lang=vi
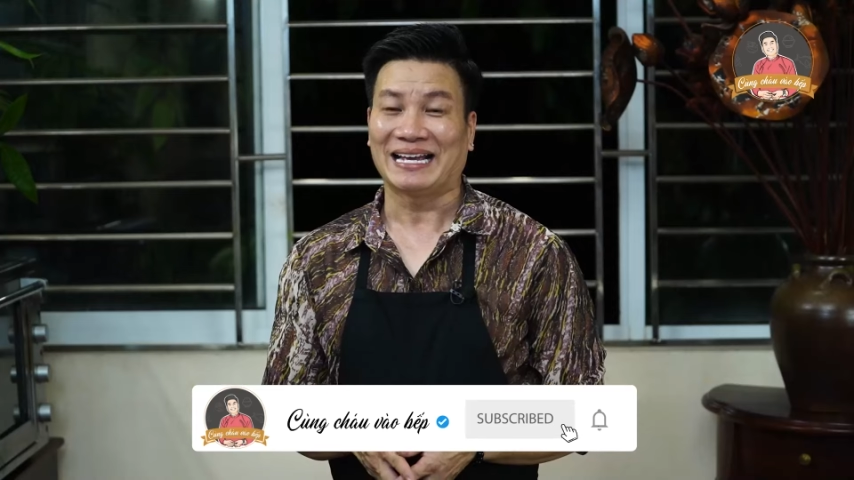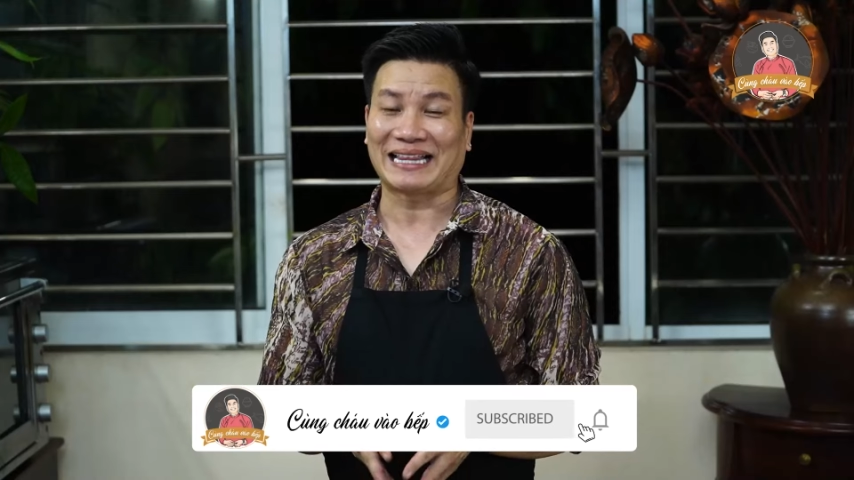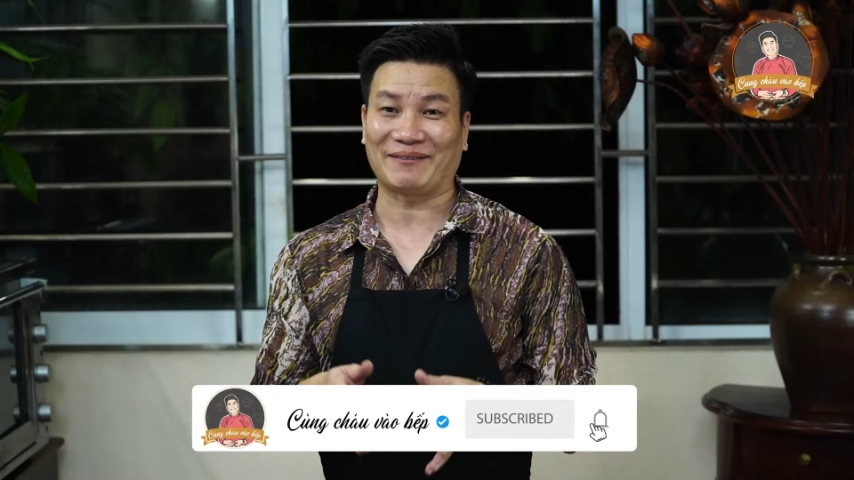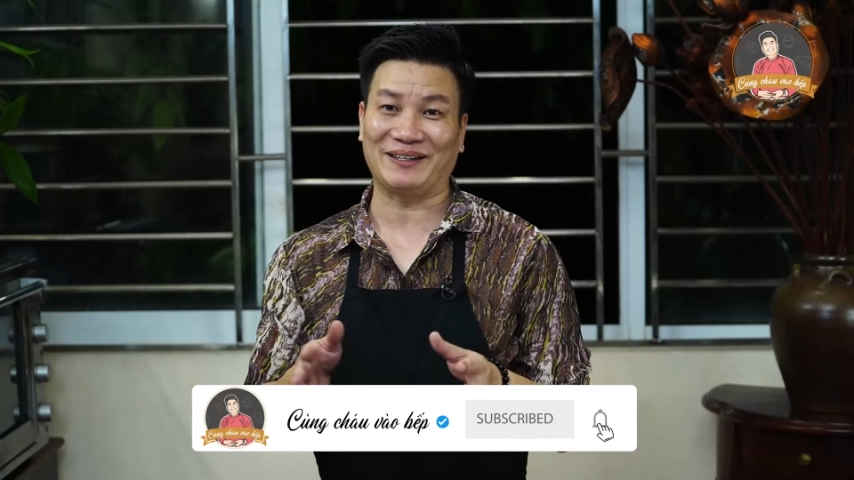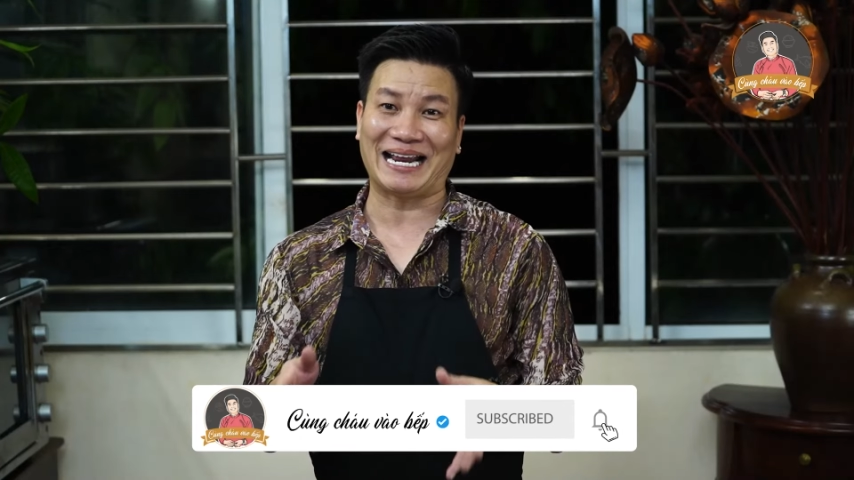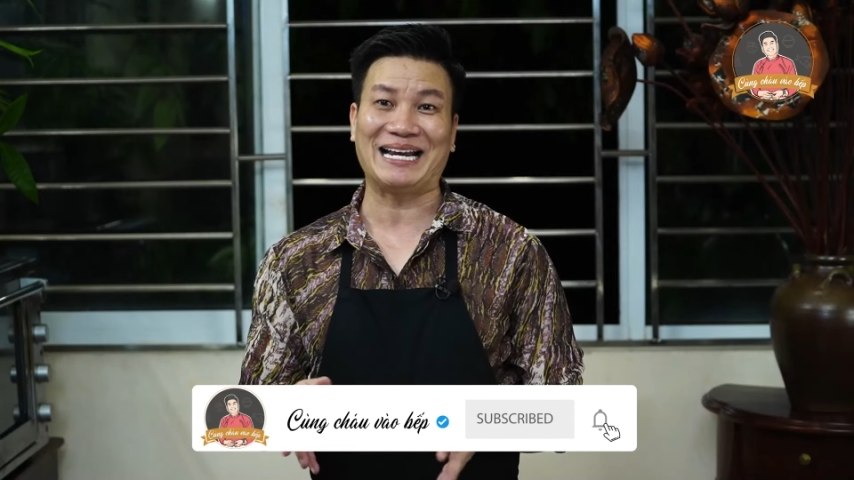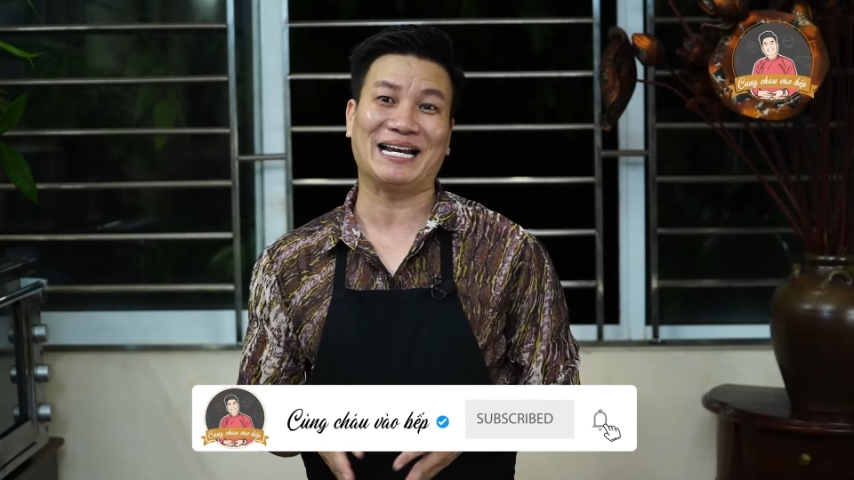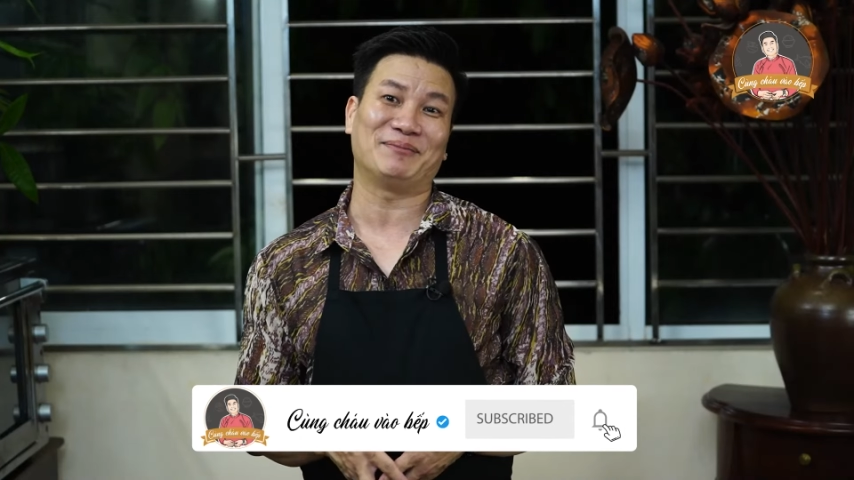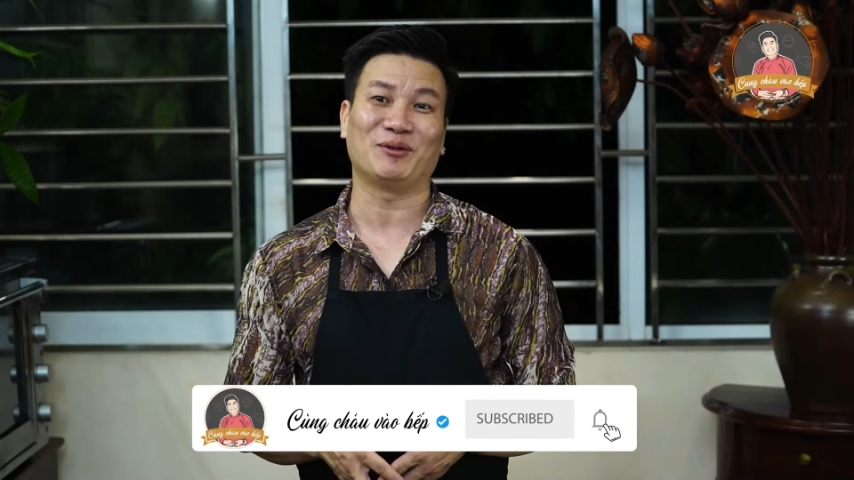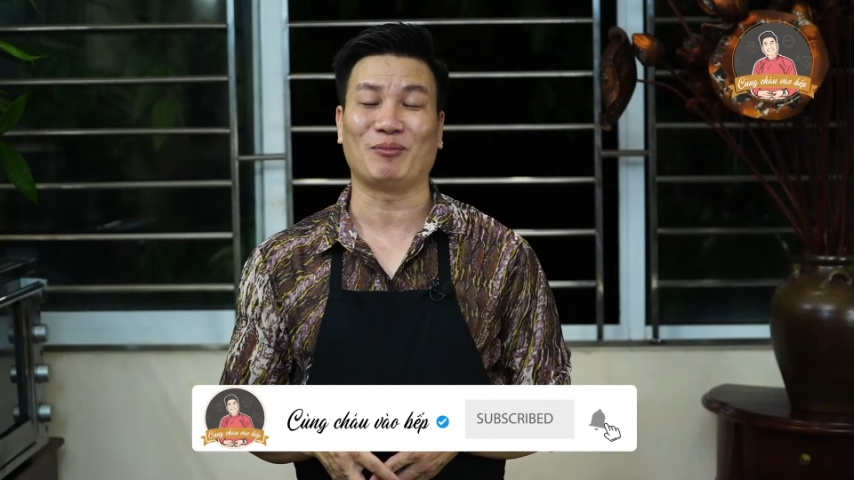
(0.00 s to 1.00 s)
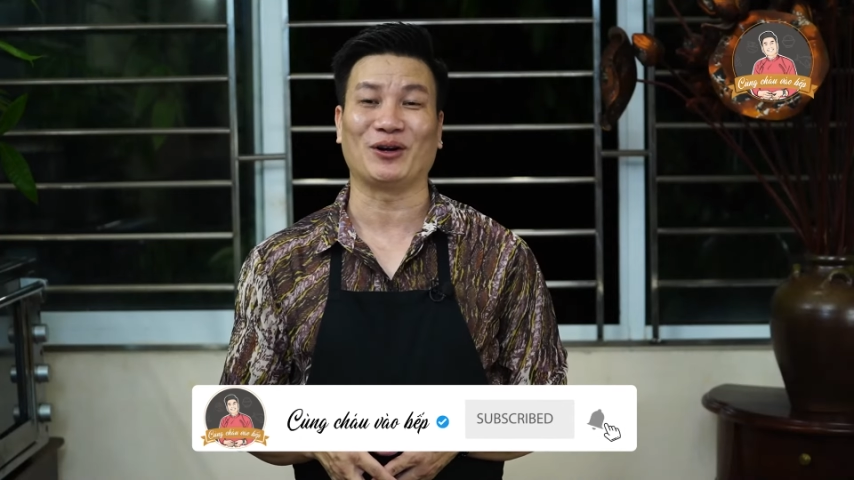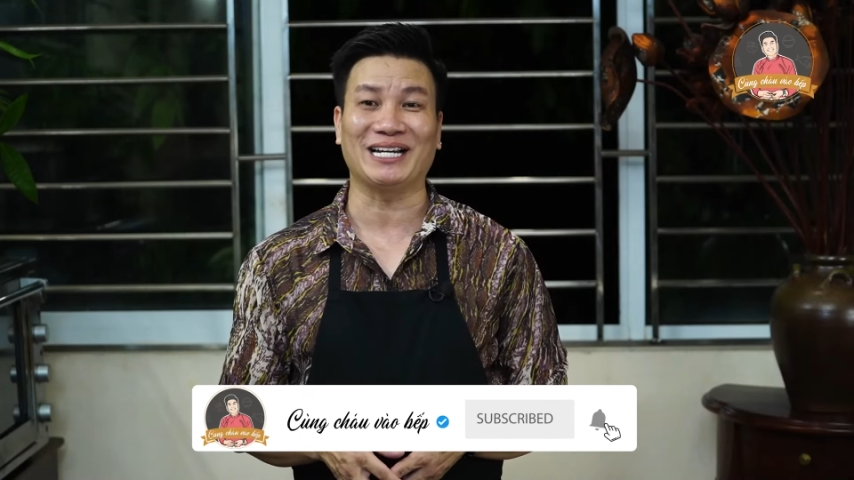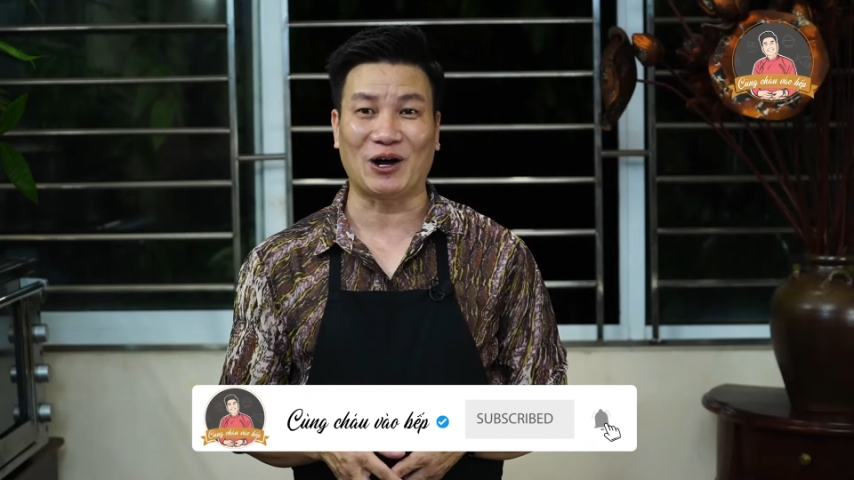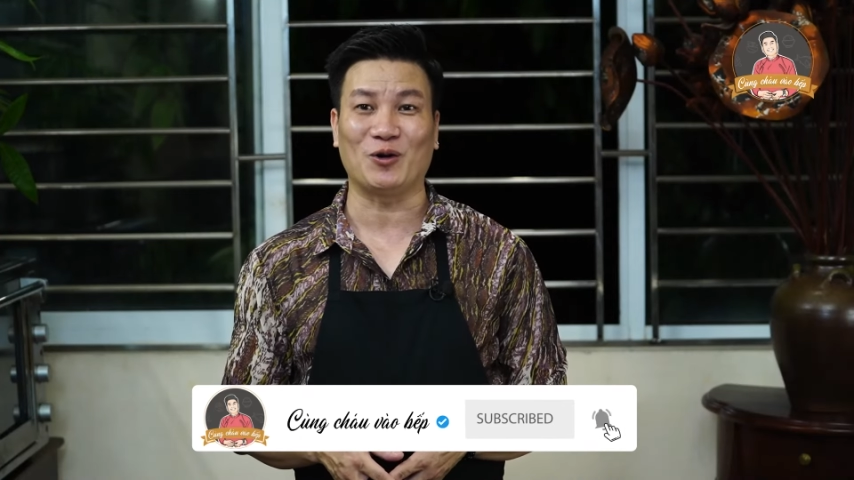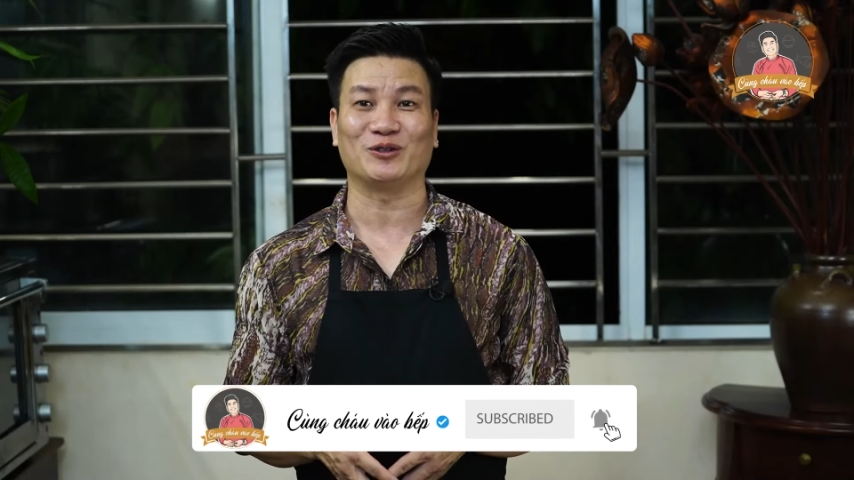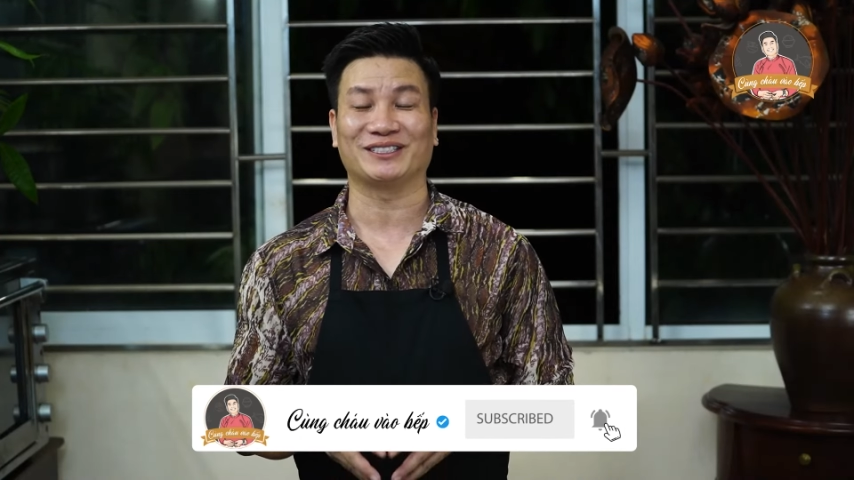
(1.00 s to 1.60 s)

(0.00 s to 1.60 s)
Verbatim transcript: Tại vì đây là một món nhậu